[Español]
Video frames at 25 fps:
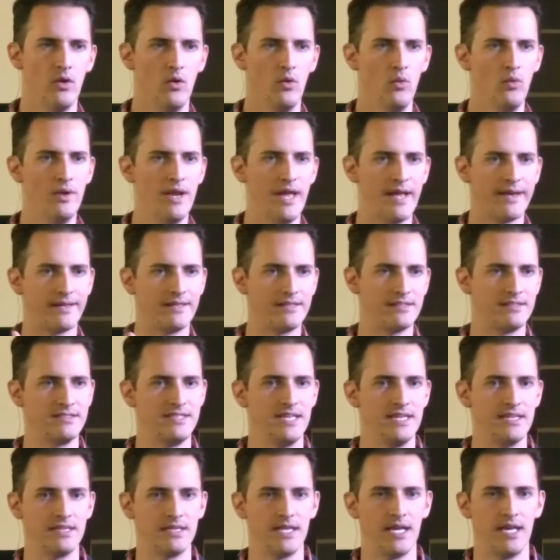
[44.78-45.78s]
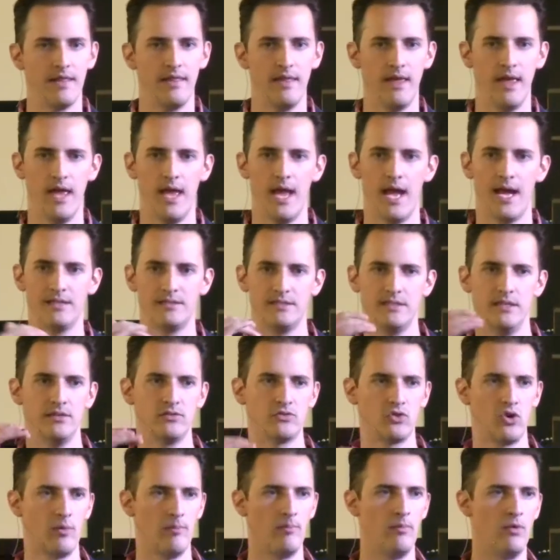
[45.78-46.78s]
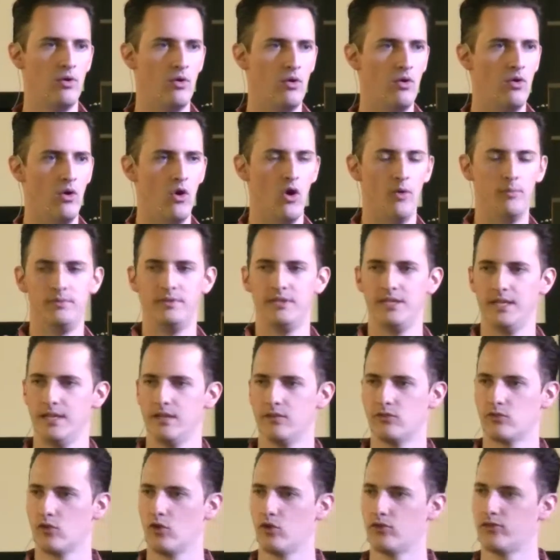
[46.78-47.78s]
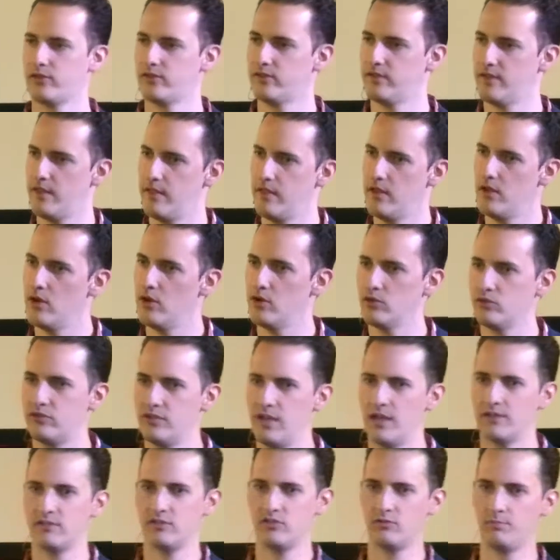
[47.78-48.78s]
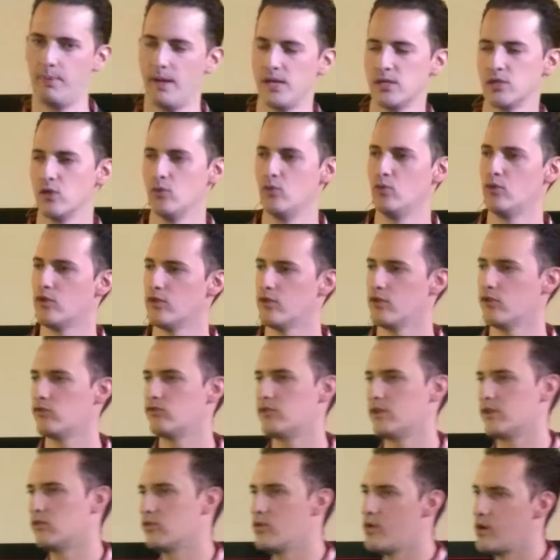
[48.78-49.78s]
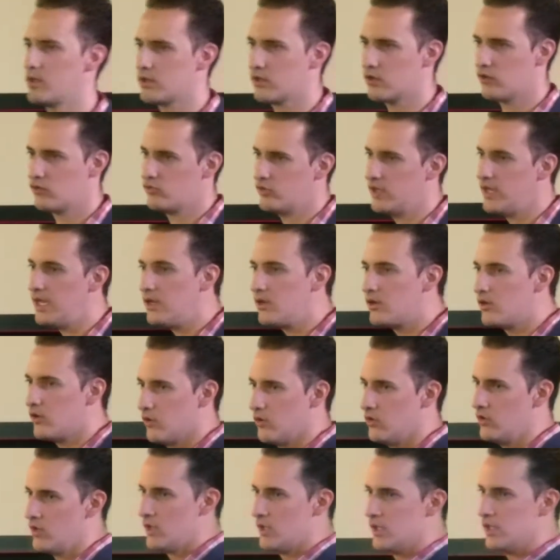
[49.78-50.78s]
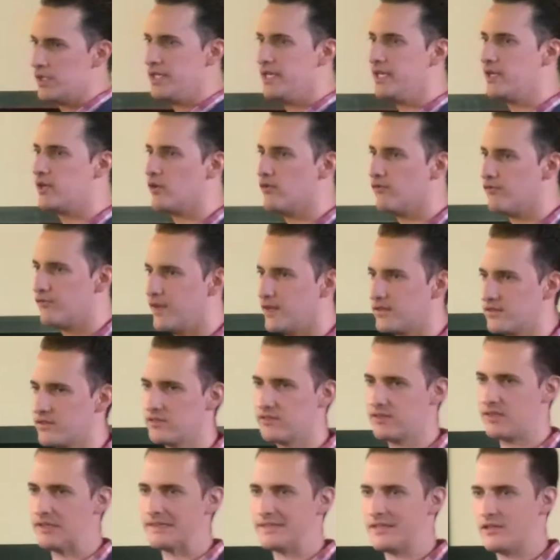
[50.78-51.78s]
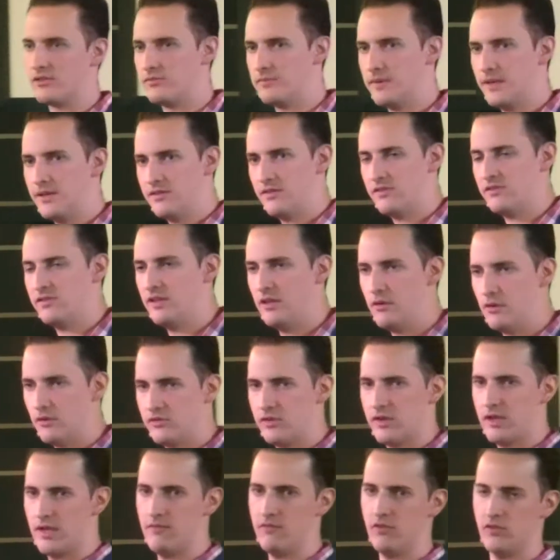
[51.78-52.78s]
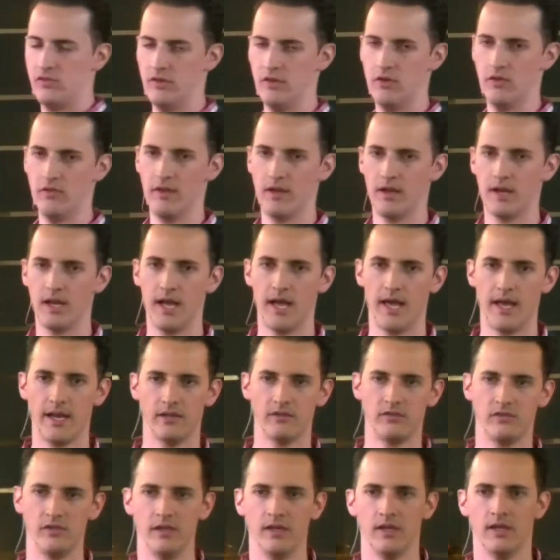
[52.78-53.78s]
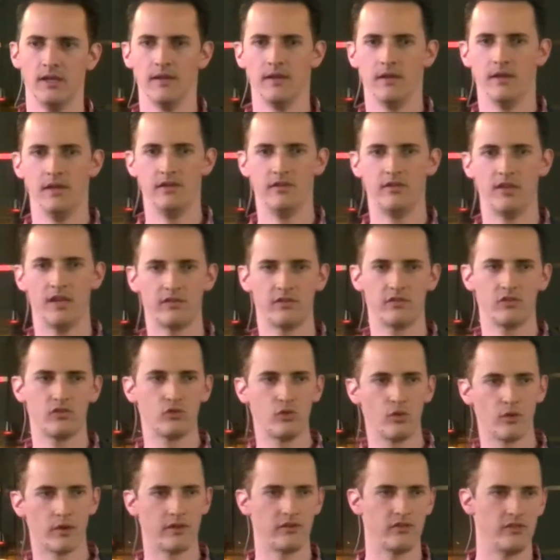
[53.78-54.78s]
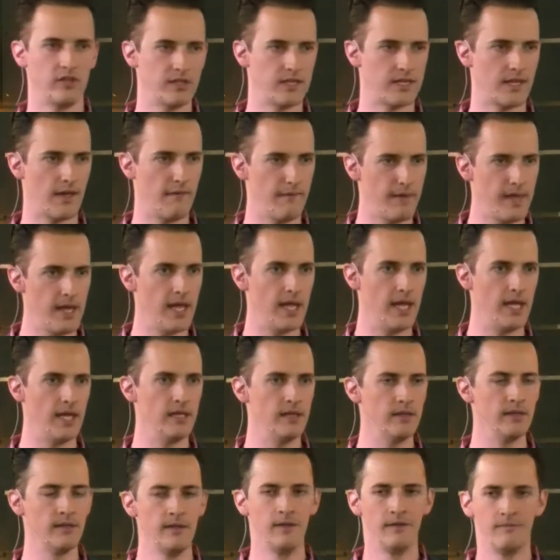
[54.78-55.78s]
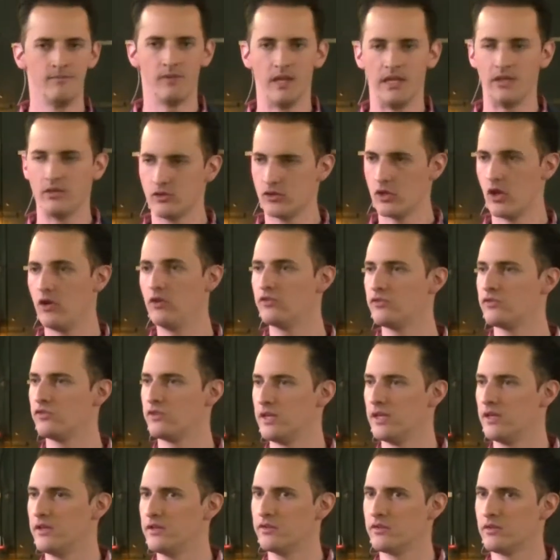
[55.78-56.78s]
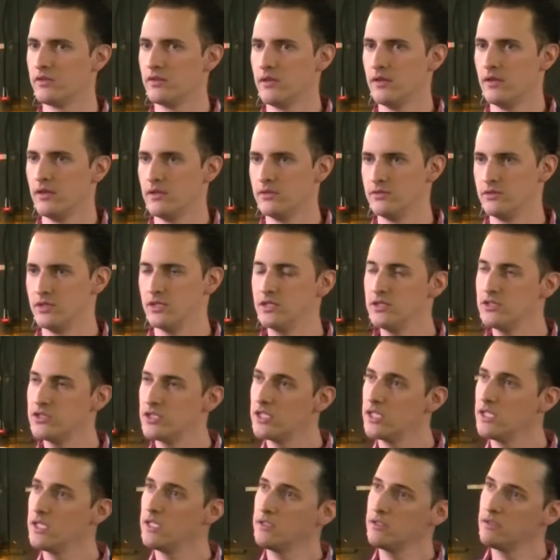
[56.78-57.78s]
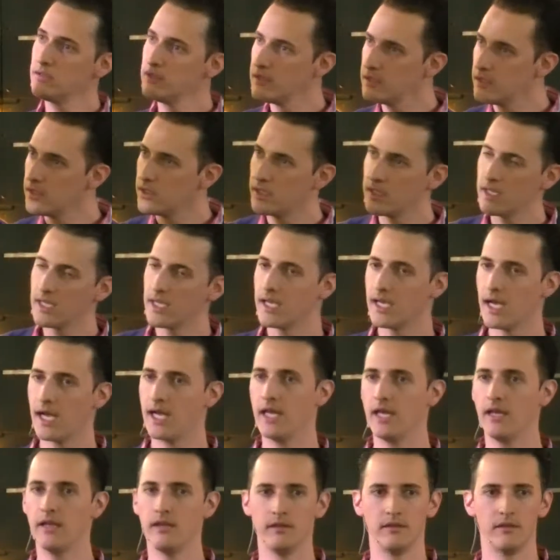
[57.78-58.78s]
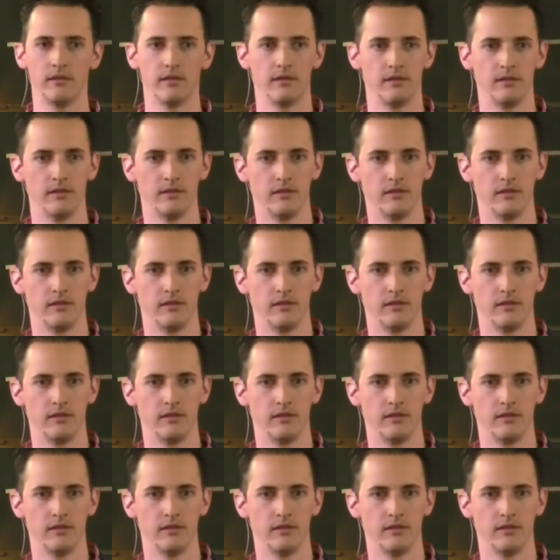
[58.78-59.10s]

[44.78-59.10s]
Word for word: una receta de así es como obtienes cosas de Dios, si haces paso 1, 2, 3, 4, 5 y confiesas tantas veces y lo escribes y lo declaras y, y si haces tu receta bien, entonces, ching, ching, cae